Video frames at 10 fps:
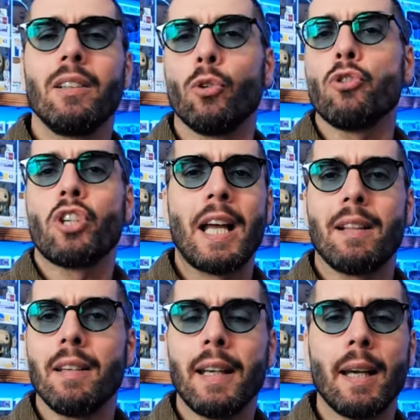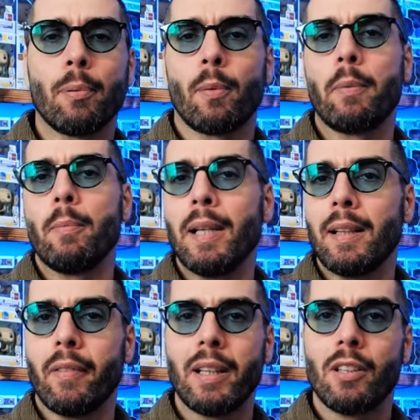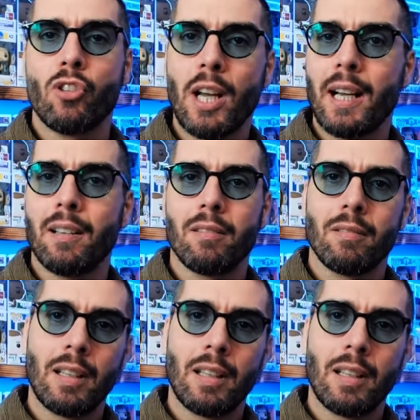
concetti che probabilmente avete già